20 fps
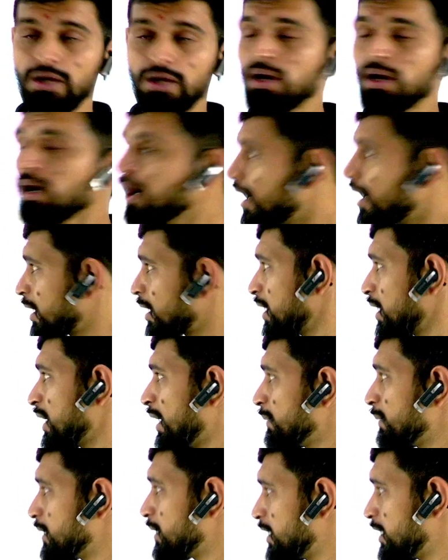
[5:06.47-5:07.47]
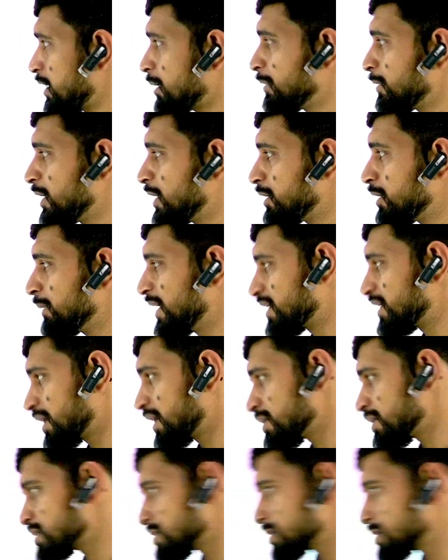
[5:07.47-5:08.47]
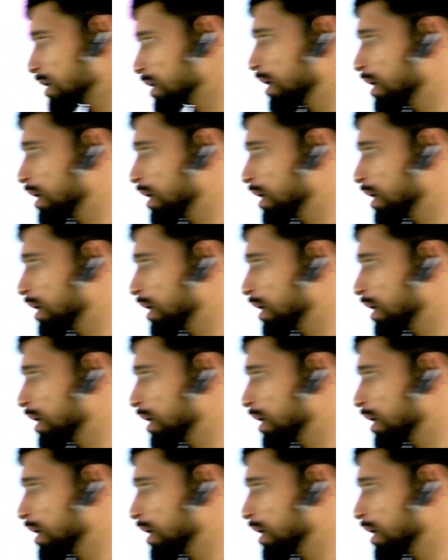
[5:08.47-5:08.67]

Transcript: अगर आप डिटर्मिनेंट मैट्राइसिस और